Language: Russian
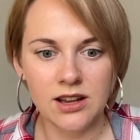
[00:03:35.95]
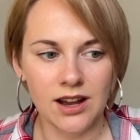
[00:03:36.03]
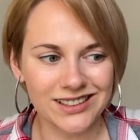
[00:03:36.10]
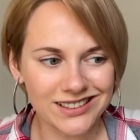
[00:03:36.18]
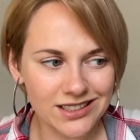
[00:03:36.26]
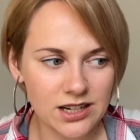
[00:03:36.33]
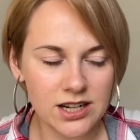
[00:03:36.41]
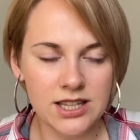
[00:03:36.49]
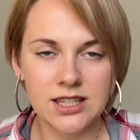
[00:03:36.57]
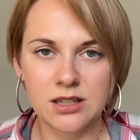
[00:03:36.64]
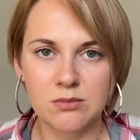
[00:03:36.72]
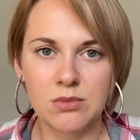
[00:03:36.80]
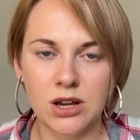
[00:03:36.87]
открыть
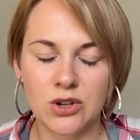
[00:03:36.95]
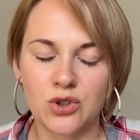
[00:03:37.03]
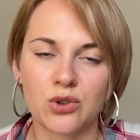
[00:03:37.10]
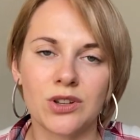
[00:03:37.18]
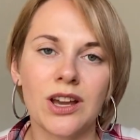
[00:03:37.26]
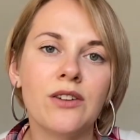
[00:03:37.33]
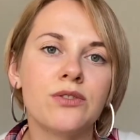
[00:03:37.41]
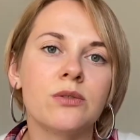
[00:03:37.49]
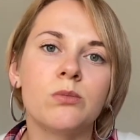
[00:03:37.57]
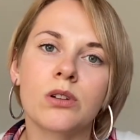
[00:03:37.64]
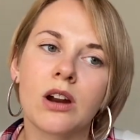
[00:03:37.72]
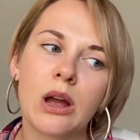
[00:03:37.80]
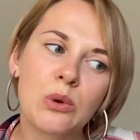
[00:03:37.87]
себя, что я
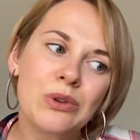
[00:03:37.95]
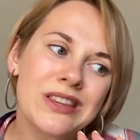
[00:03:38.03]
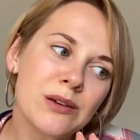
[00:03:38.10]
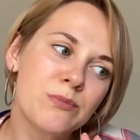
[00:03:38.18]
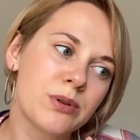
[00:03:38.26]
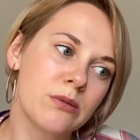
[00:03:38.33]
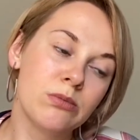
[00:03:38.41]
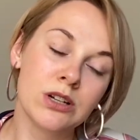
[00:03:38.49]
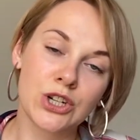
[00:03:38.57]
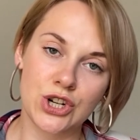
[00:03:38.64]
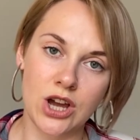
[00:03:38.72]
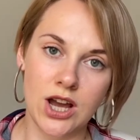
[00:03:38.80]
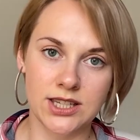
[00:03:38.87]
выбираю не
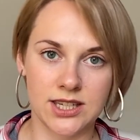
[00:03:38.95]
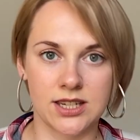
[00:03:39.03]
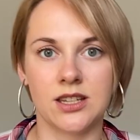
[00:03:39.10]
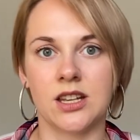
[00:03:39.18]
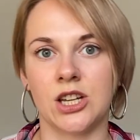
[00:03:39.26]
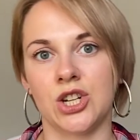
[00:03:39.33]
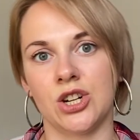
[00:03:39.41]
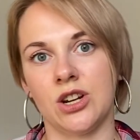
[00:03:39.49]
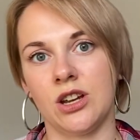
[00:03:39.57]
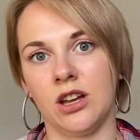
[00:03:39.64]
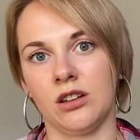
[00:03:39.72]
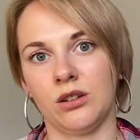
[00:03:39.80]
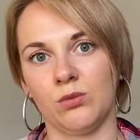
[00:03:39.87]
приближаться даже к
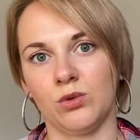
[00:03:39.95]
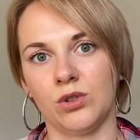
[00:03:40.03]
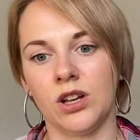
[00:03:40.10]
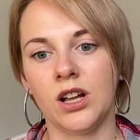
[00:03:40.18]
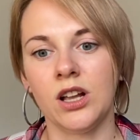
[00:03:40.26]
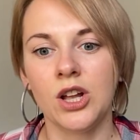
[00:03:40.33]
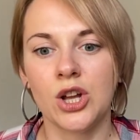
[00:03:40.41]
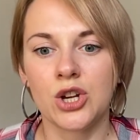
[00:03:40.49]
этому, да,